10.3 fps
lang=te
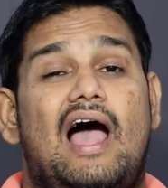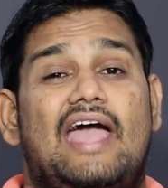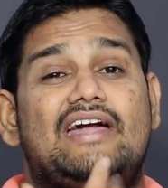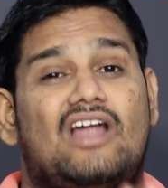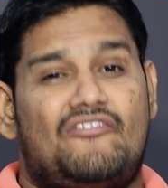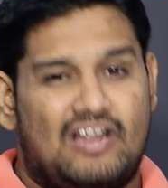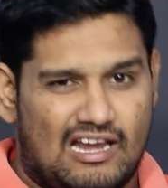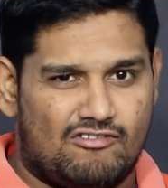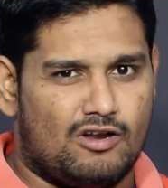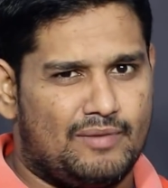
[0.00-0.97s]
హై గ్రాఫిక్
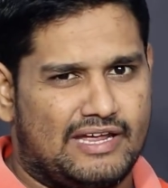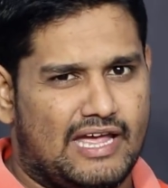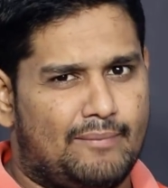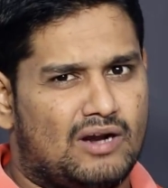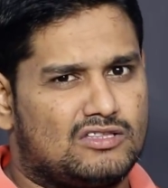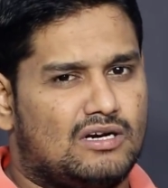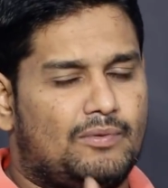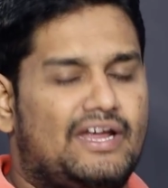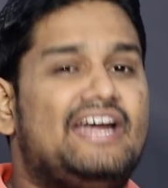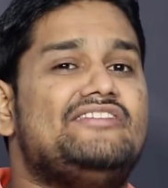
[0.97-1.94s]
లెవెల్లో మీరు గేమ్
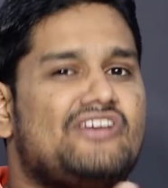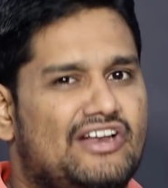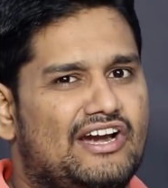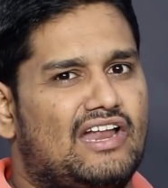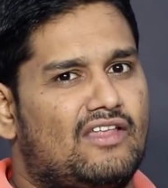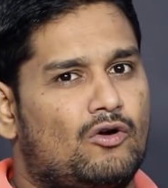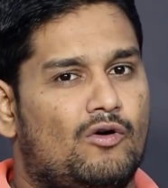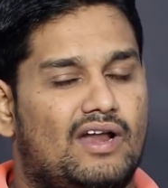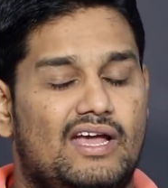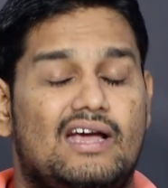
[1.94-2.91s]
ఆడుతున్నప్పుడు హీట్ జనరేట్ అయింది
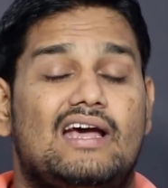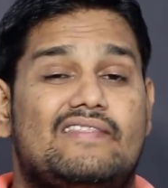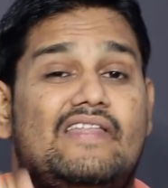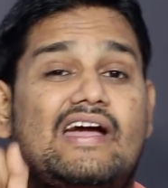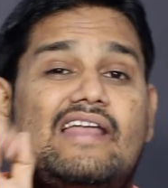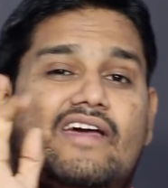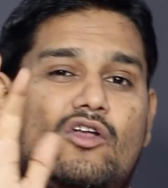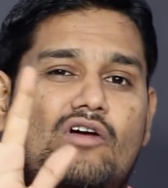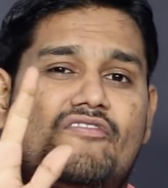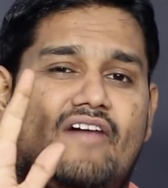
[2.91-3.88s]
అనుకోండి దగ్గర దగ్గర
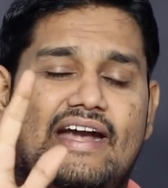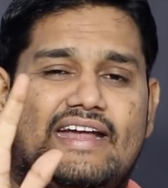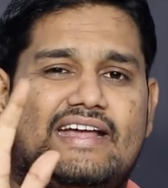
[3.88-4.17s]
ఒక ఫైవ్